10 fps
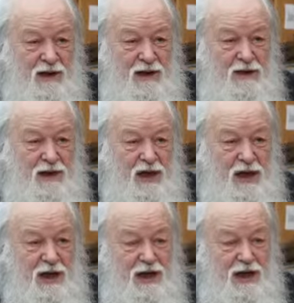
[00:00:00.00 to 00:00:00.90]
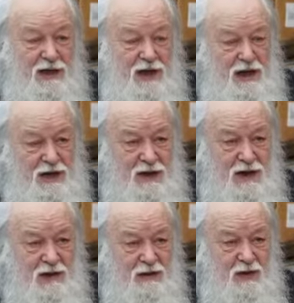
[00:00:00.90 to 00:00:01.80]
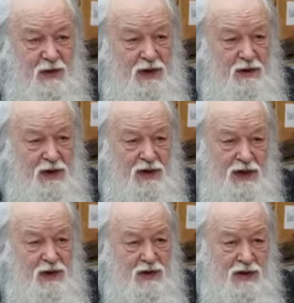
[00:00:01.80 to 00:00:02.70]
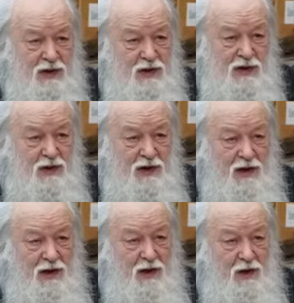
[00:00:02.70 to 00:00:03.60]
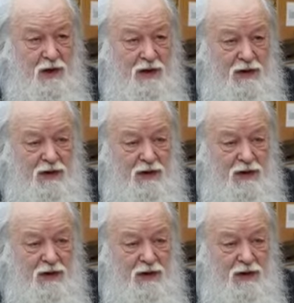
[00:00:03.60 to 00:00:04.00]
Непочитание родителей – страшный грех, между прочим. У нас сейчас очень это легко.